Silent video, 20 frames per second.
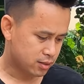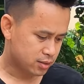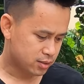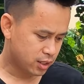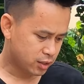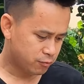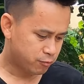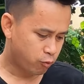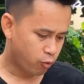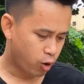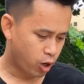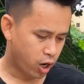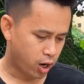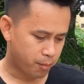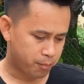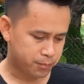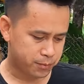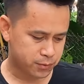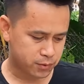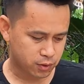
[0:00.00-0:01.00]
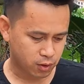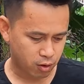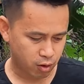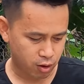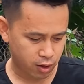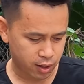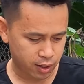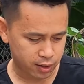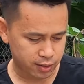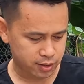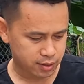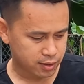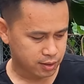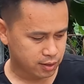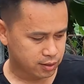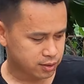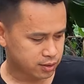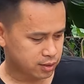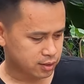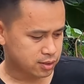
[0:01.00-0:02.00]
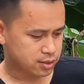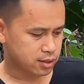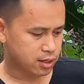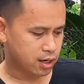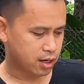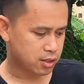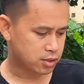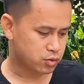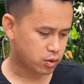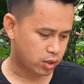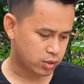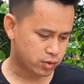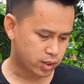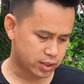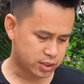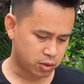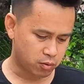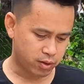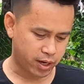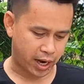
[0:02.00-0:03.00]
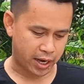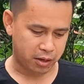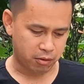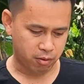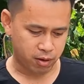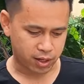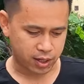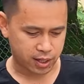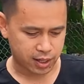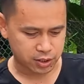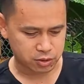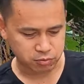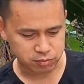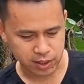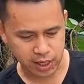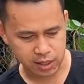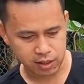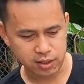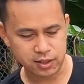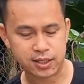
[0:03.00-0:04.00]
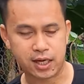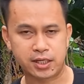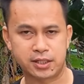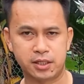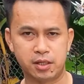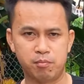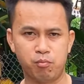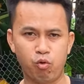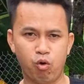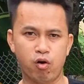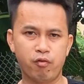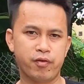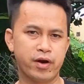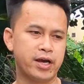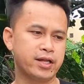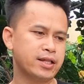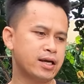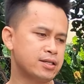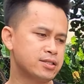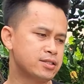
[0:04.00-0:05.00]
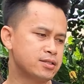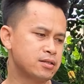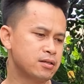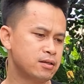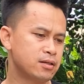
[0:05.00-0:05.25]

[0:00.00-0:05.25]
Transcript: rất phù hợp cho những xưởng sản xuất chậu cảnh, hoặc là chúng ta đơn giản chỉ mua về ta